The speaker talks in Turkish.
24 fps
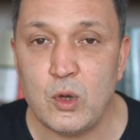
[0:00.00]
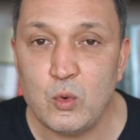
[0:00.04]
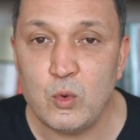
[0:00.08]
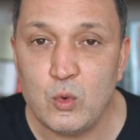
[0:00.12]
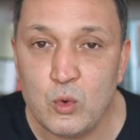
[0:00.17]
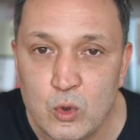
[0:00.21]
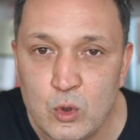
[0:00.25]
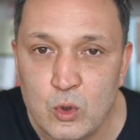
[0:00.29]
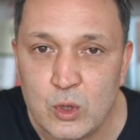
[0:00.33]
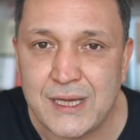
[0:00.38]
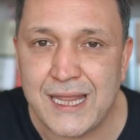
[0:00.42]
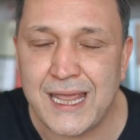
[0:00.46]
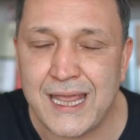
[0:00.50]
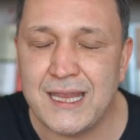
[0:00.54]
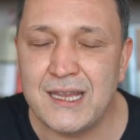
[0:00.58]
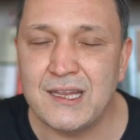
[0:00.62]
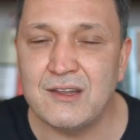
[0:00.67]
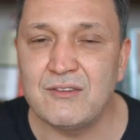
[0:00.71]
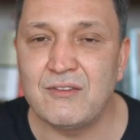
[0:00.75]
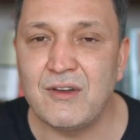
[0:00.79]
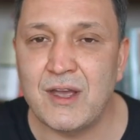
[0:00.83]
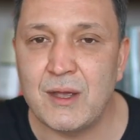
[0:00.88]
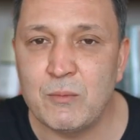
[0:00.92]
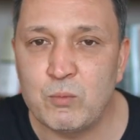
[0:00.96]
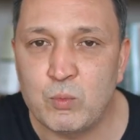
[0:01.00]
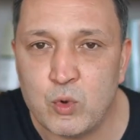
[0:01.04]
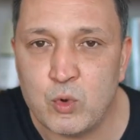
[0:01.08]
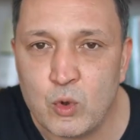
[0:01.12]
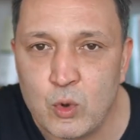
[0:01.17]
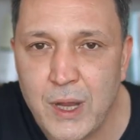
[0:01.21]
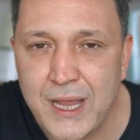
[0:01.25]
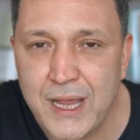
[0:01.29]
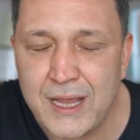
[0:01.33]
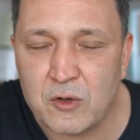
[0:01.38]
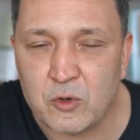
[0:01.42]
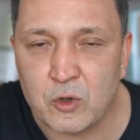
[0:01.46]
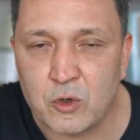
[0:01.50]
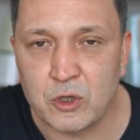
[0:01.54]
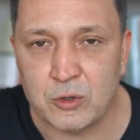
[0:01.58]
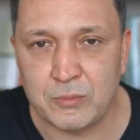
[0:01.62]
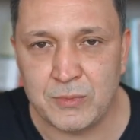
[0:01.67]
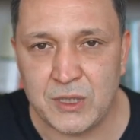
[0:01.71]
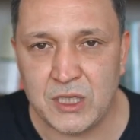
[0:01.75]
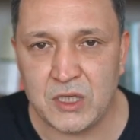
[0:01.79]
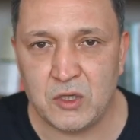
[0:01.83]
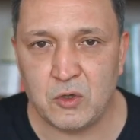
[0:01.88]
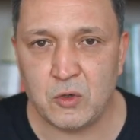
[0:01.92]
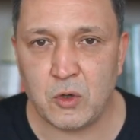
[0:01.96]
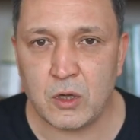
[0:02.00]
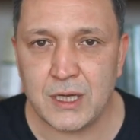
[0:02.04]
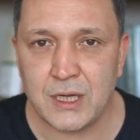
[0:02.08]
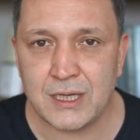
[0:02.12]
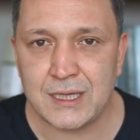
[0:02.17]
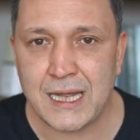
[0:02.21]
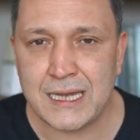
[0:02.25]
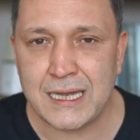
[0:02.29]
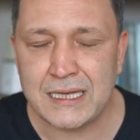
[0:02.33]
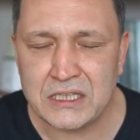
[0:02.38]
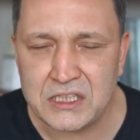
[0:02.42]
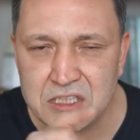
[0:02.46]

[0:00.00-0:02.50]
ülkeyi ve bu ekonomiyi yöneten